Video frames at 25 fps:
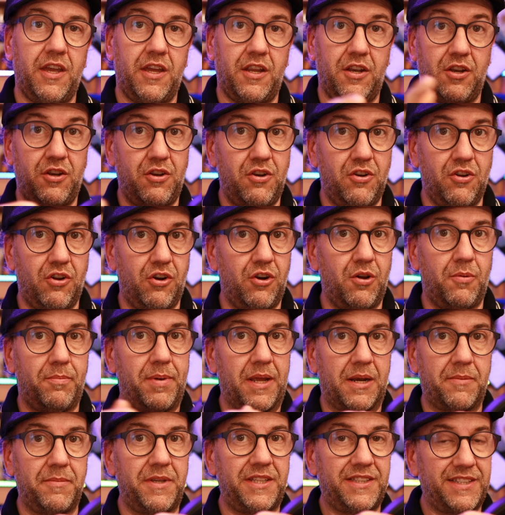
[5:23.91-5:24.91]
no lo
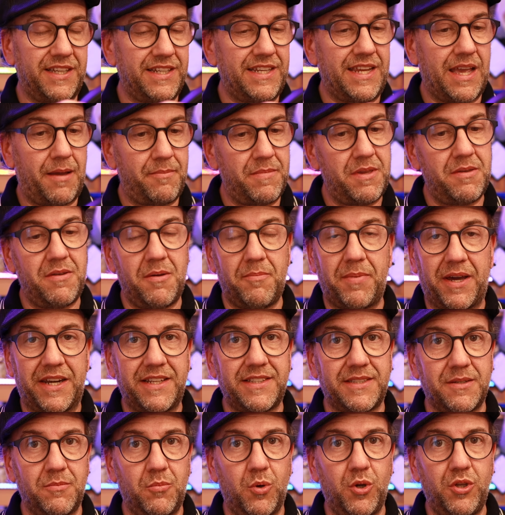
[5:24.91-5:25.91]
permiten y a mí me
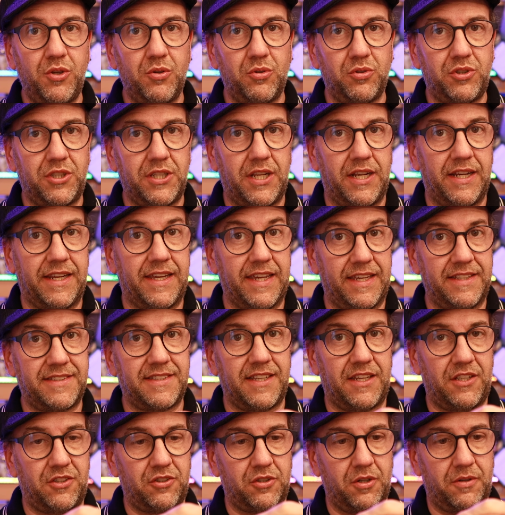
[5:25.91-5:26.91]
parece muy útil, que es
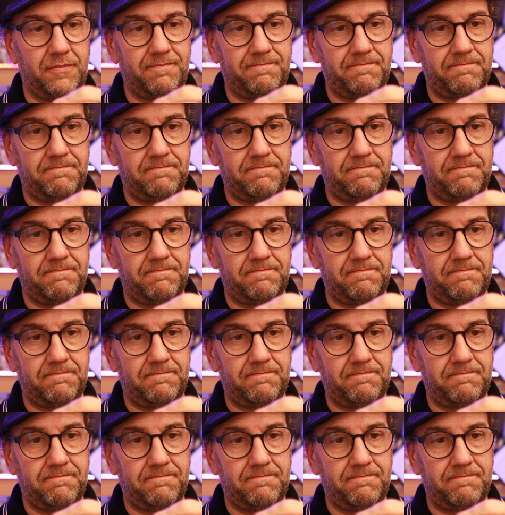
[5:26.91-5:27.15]
esto.